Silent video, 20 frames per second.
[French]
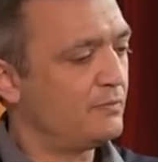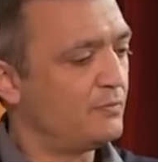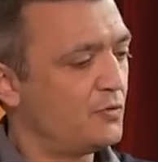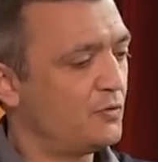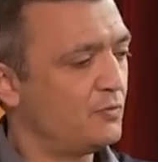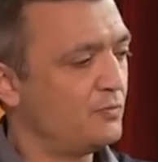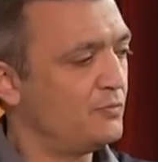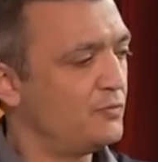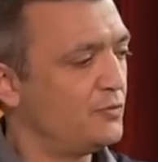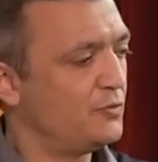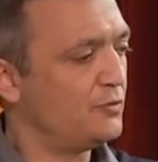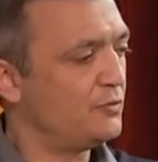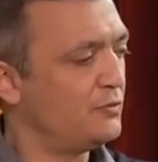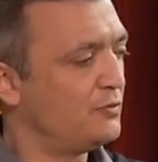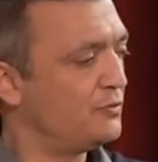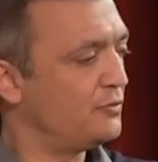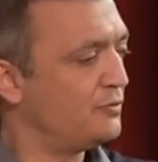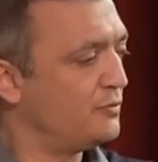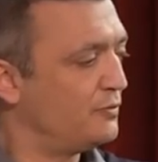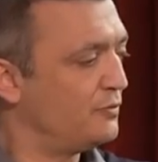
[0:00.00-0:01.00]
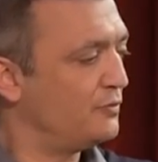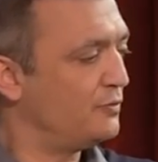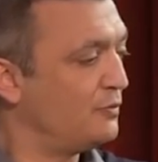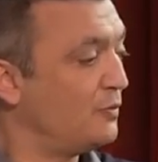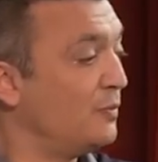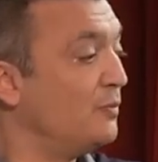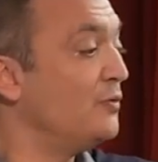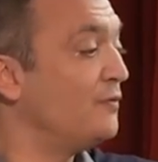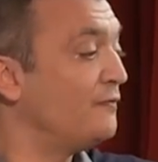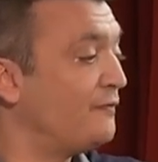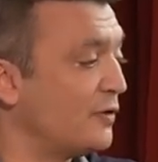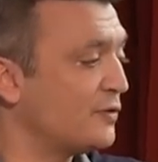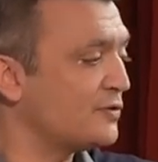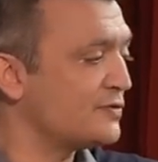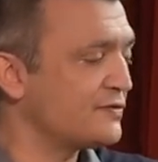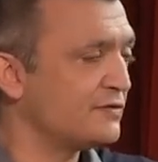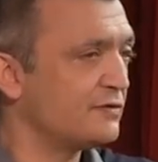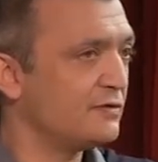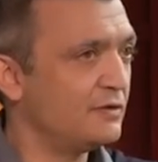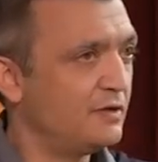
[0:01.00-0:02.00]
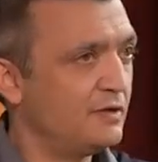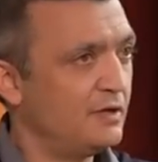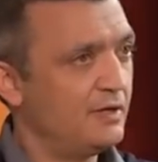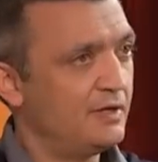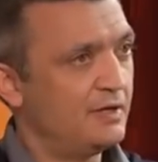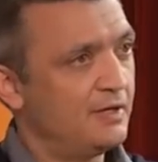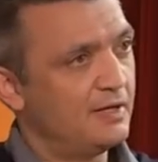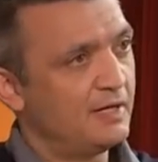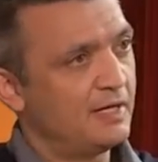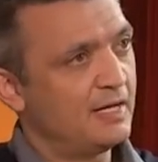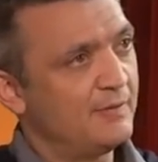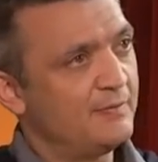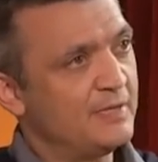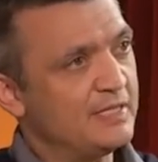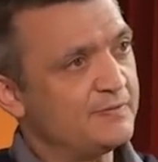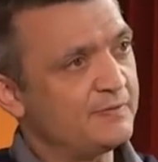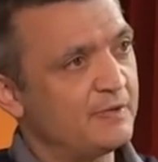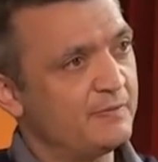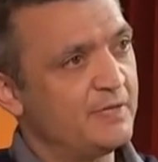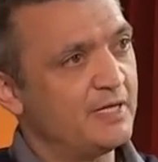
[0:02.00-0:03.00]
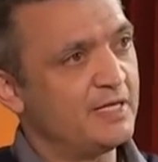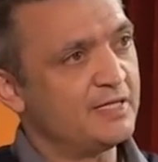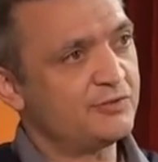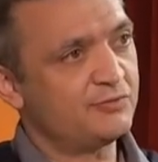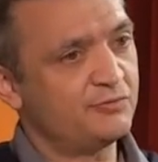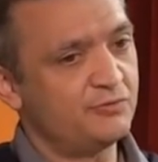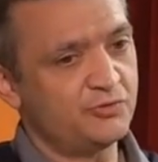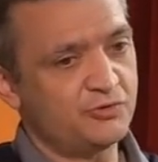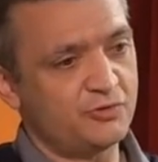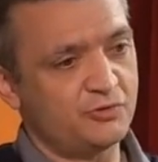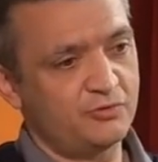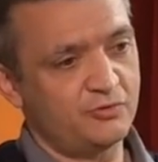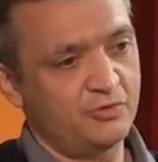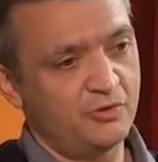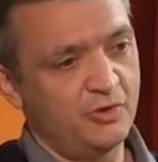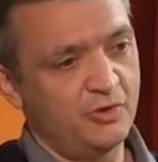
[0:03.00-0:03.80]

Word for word: me, on me force à m'exprimer là-dessus. Je...